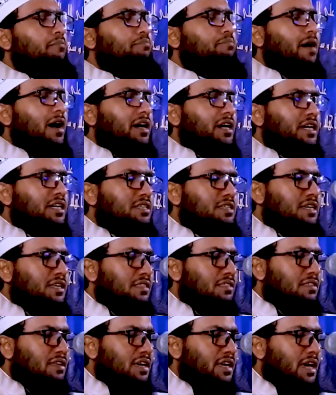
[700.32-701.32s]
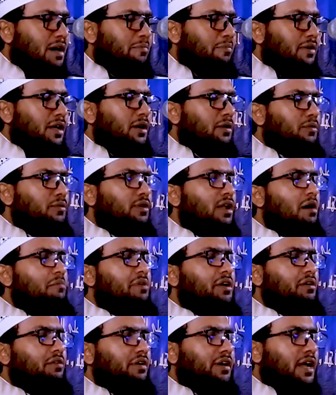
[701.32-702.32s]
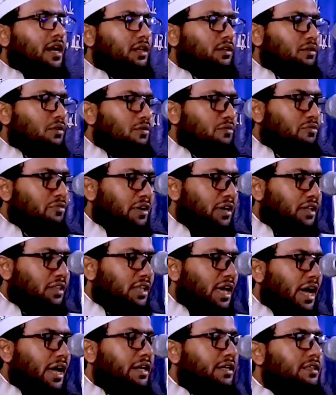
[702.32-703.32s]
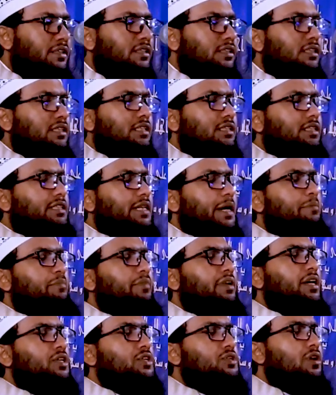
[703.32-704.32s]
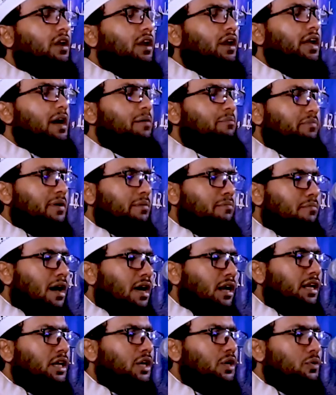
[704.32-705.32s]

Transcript: বাকি জিন্দিগি আপনার গোলামি করার তৌফিক দেন যেমনে চললে আপনি মালিক